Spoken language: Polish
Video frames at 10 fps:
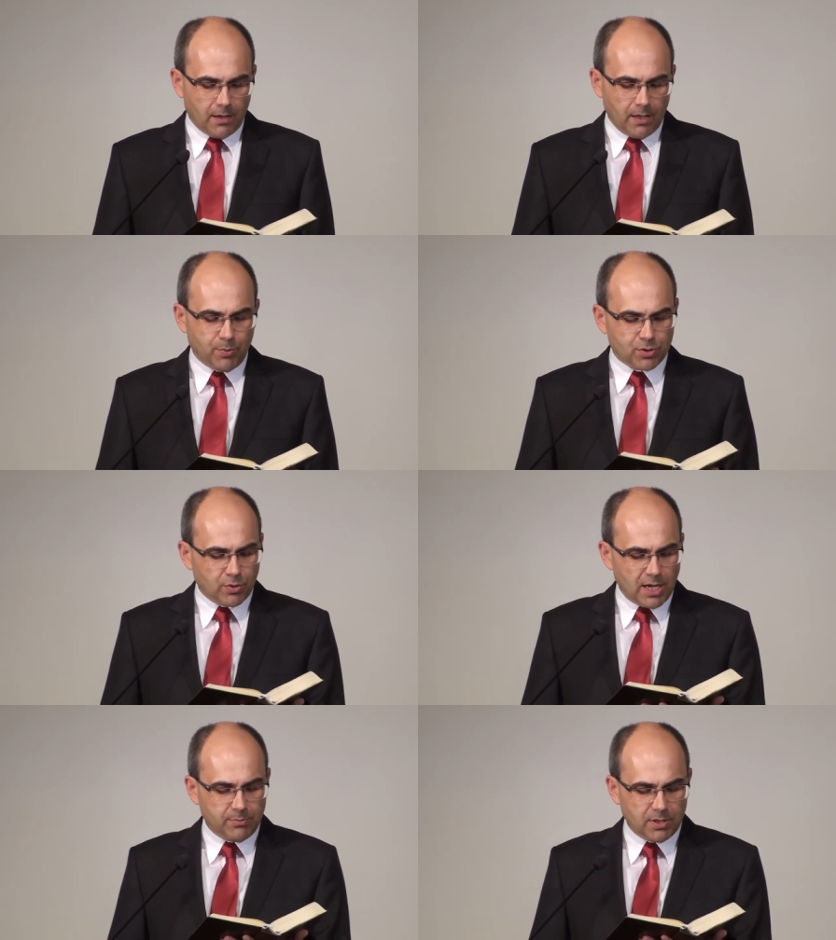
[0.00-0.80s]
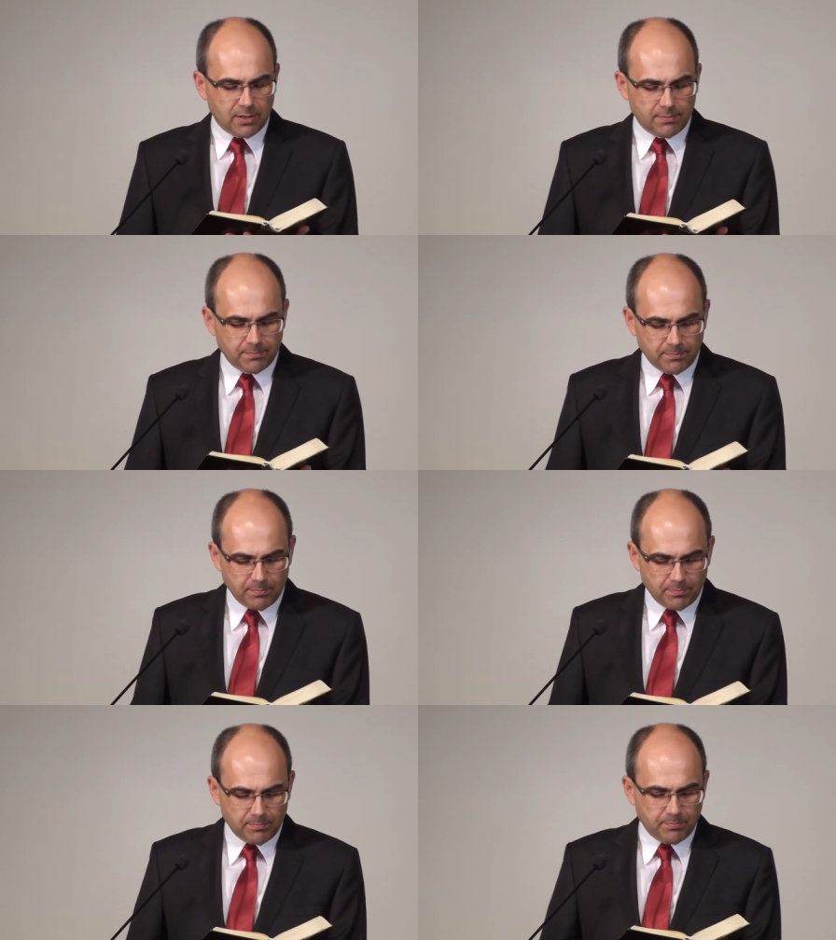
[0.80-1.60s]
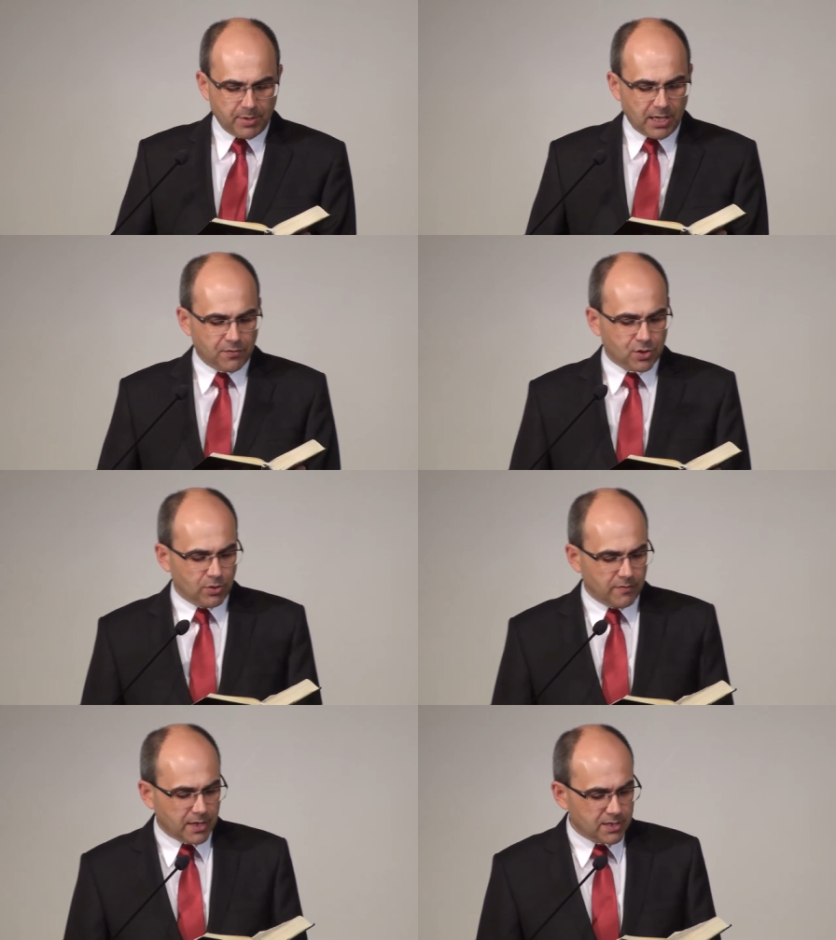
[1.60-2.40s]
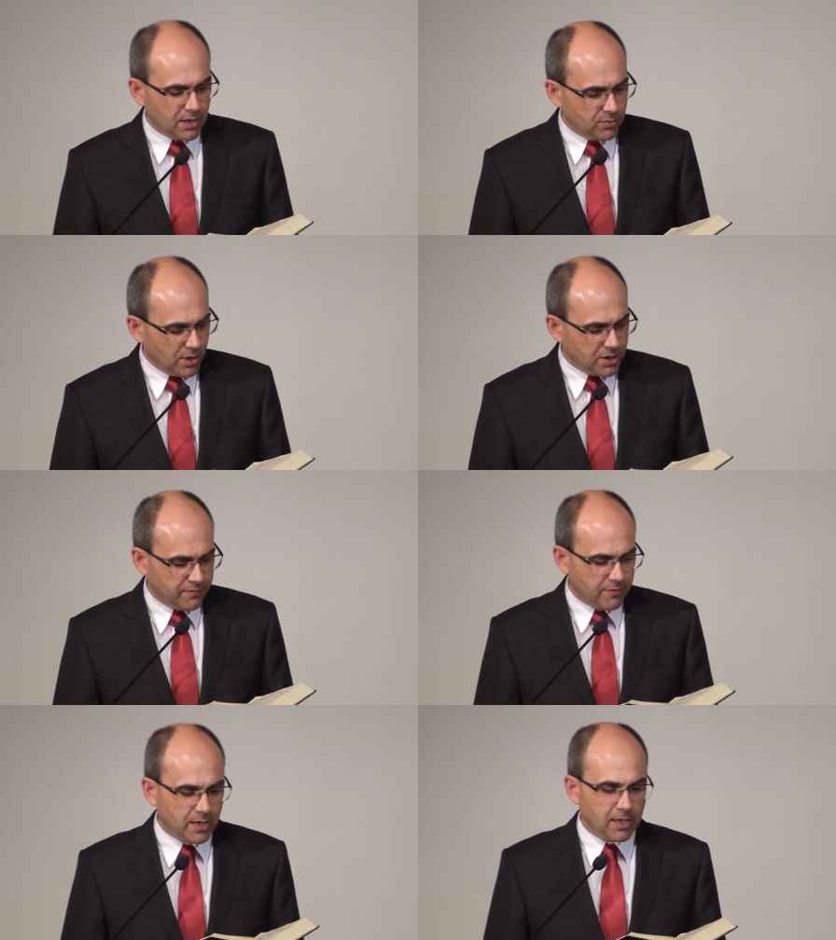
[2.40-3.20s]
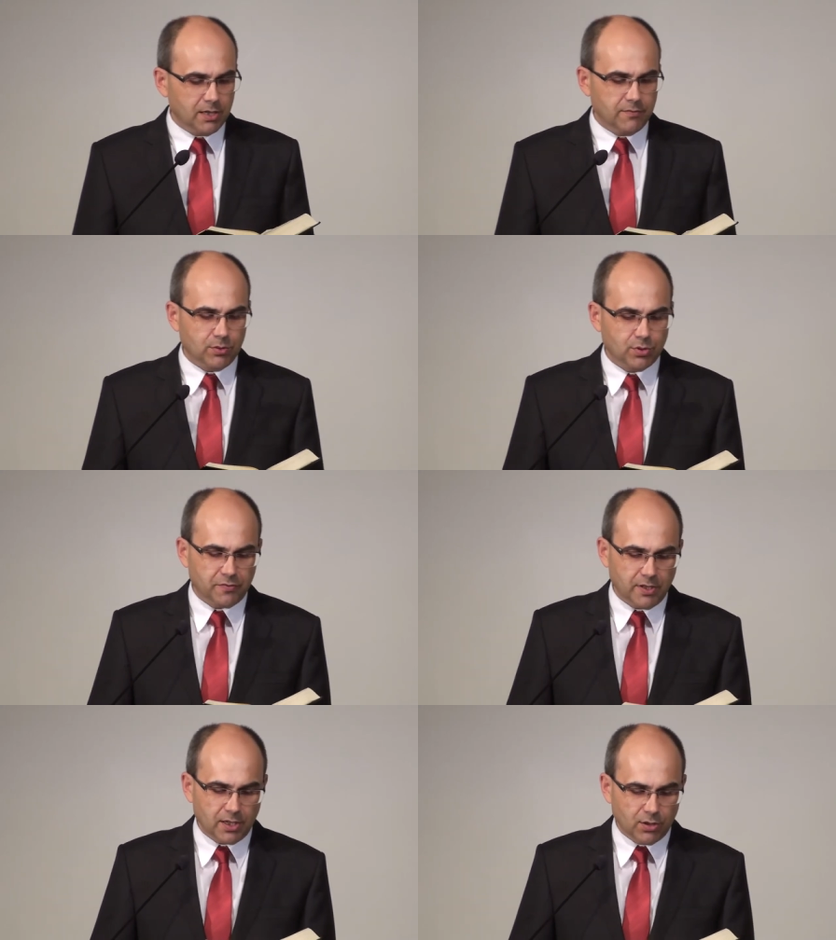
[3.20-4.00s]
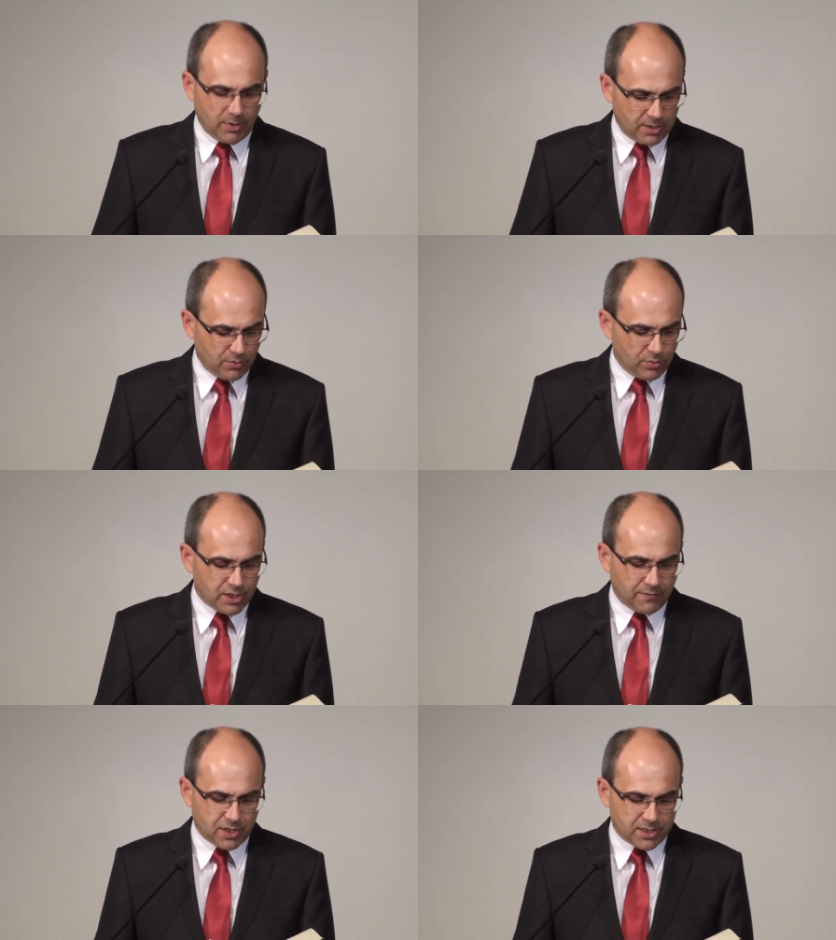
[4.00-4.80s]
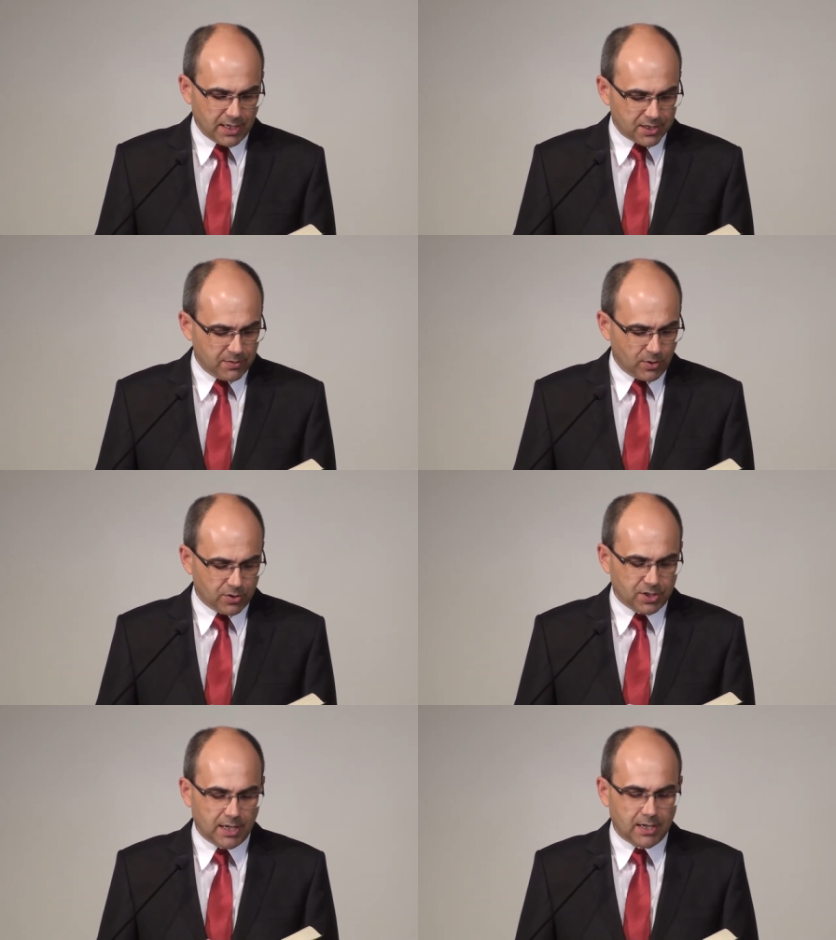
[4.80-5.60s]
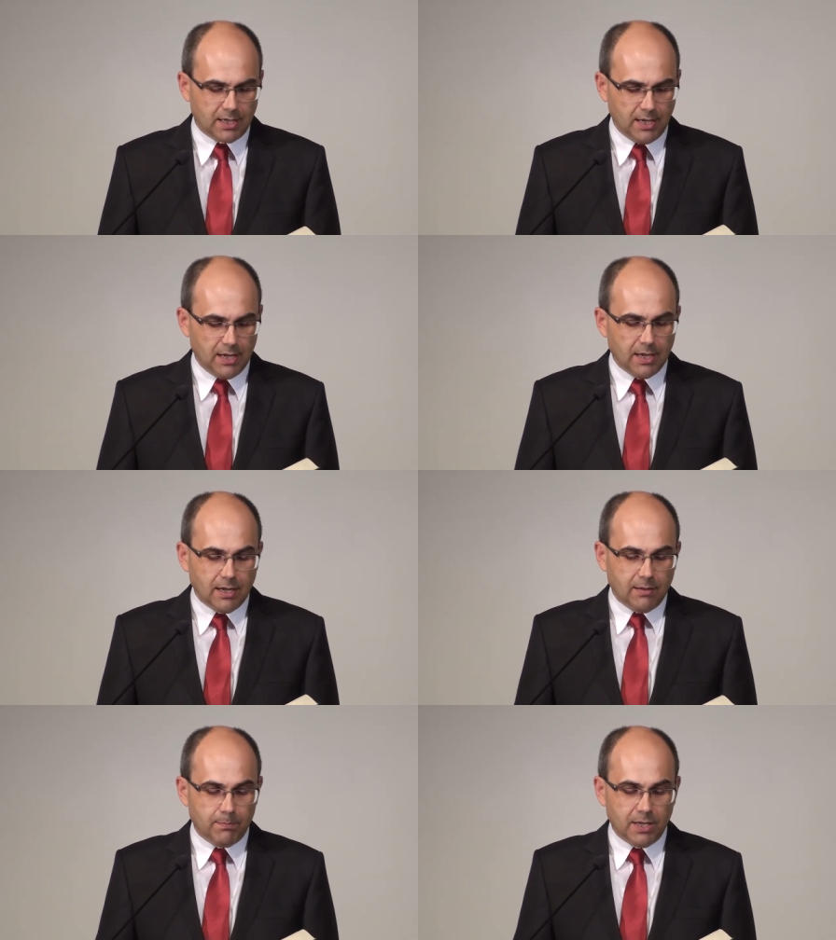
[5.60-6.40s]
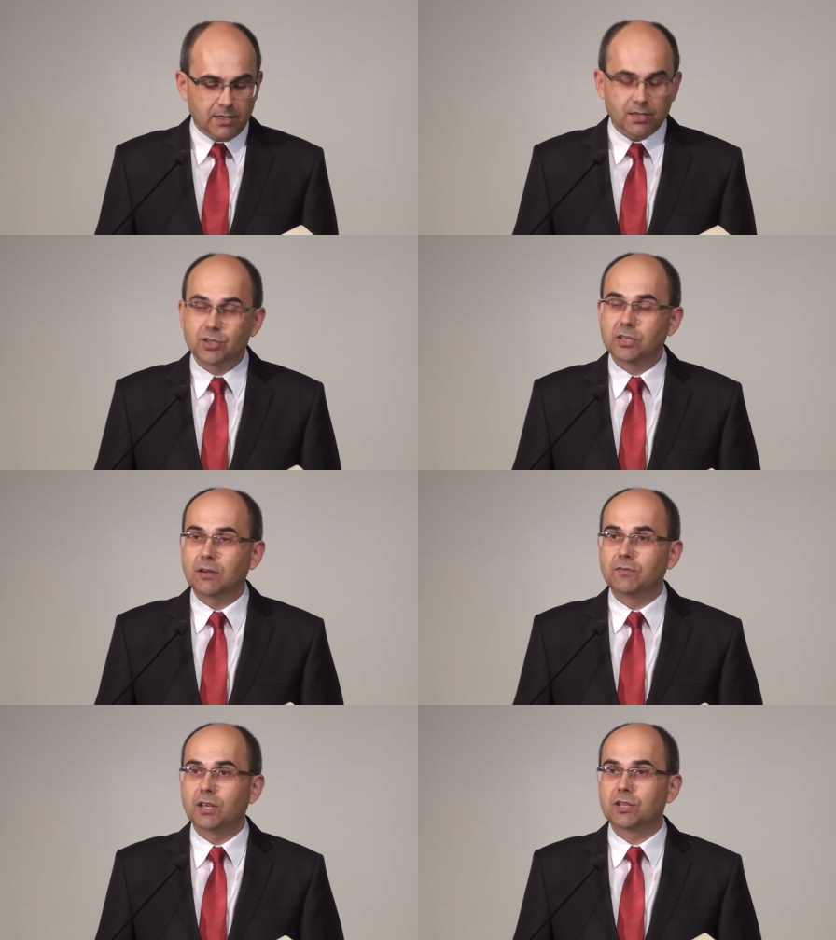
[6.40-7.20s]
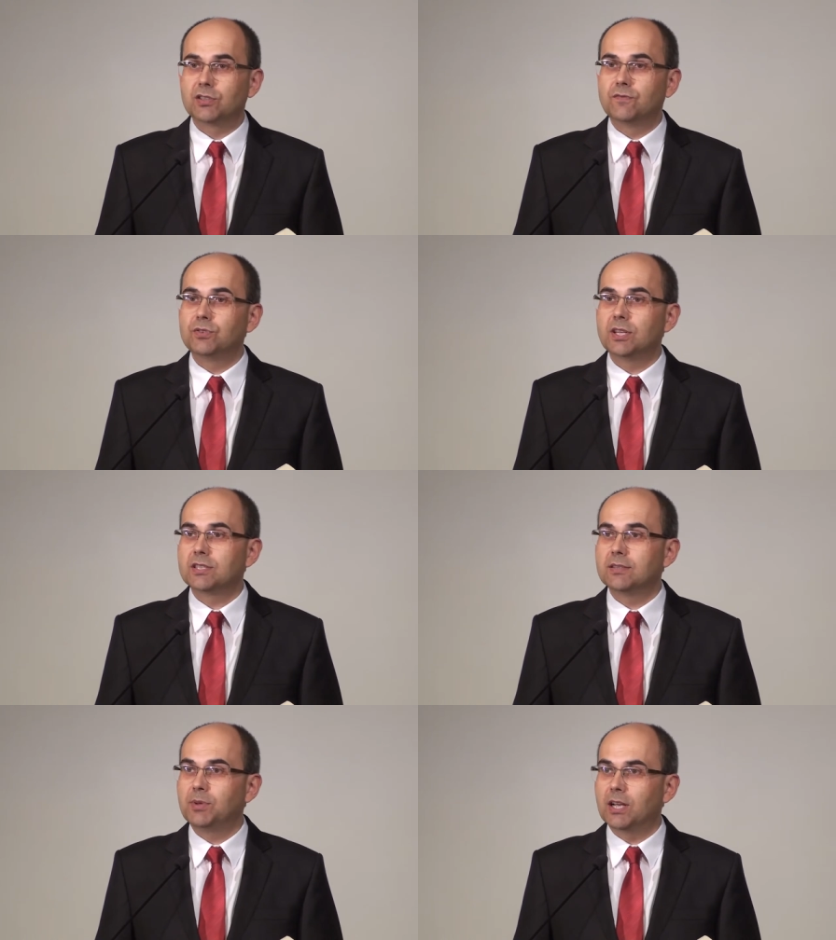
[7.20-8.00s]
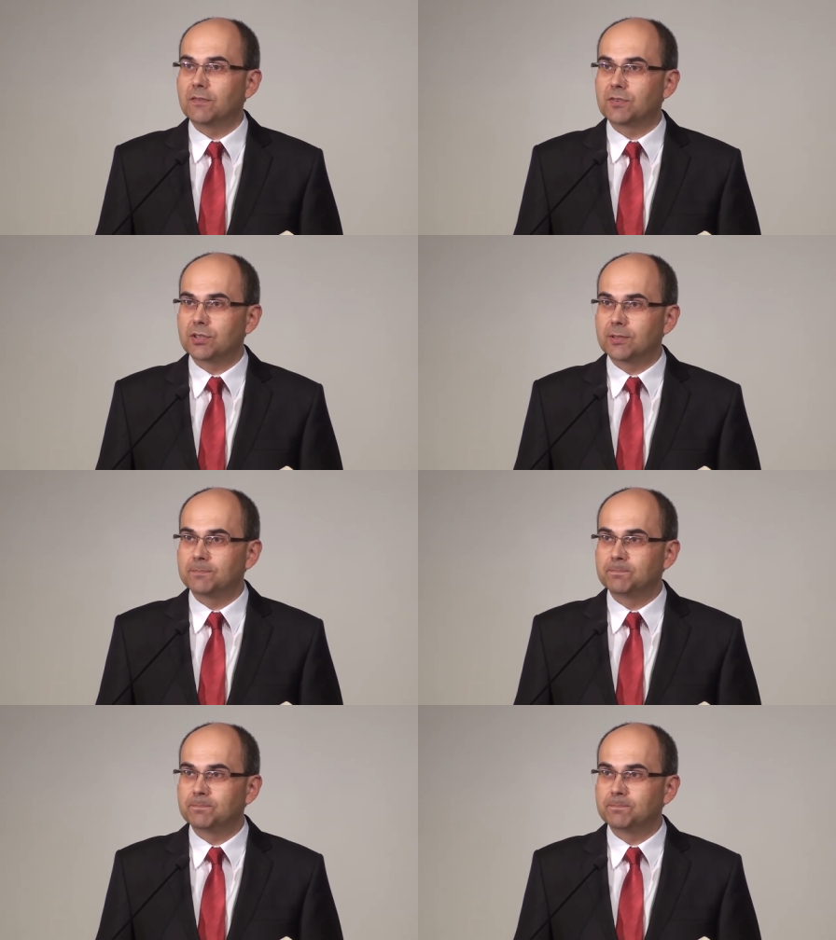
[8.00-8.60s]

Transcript: I posłuchajmy, pierwszy urywek znajduje się w Ewangelii według świętego Mateusza w 16. rozdziale. Będę czytał wiersz 21.